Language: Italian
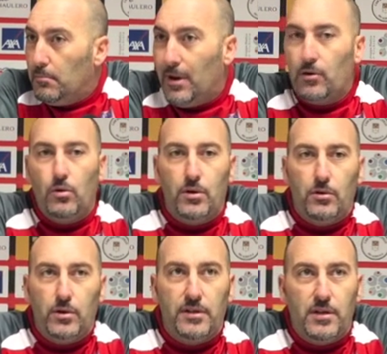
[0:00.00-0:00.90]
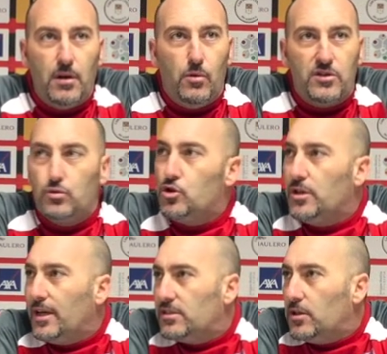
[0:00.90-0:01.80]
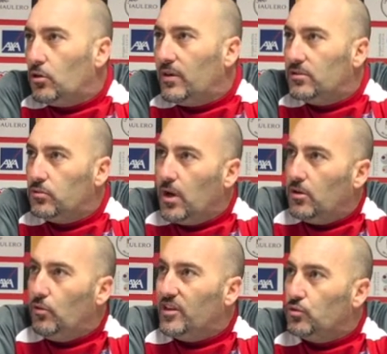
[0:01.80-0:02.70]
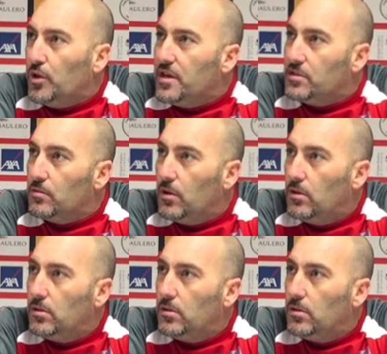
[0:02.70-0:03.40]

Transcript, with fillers: ma non, non andremo a suicidarsi al, 91, al 91esimo.